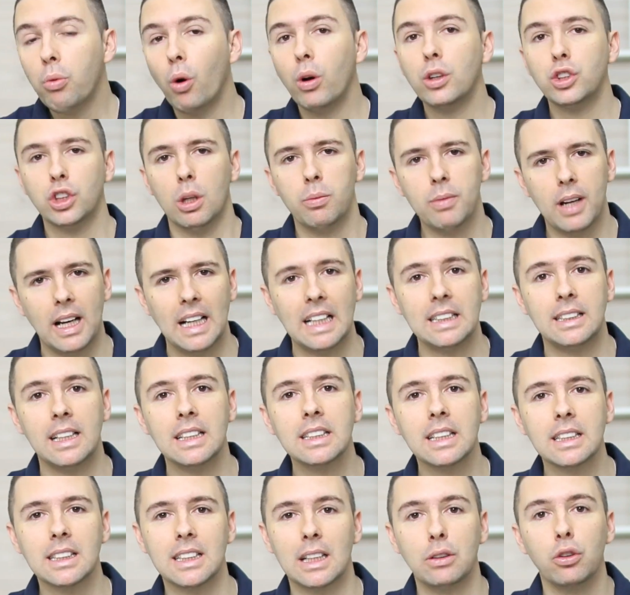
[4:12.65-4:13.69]
Bom, e sobre as
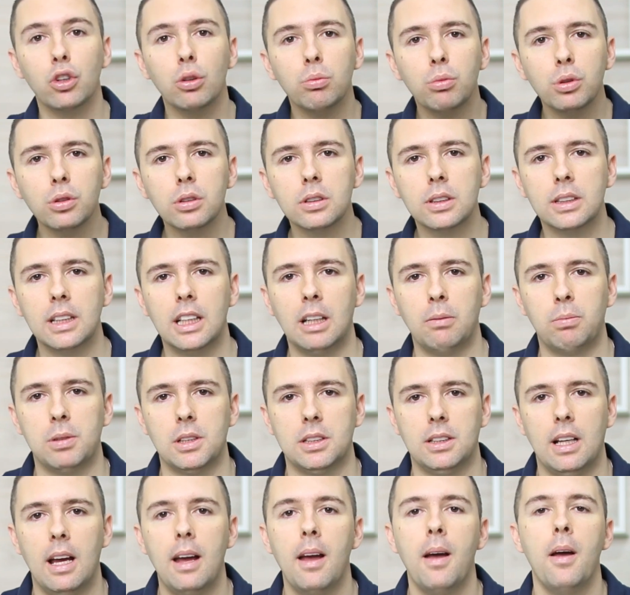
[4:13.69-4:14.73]
iscas é tudo muito
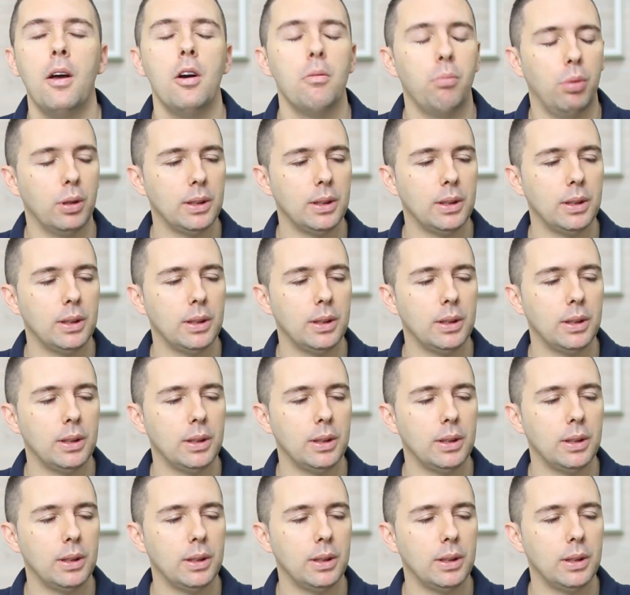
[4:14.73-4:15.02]
simples, né?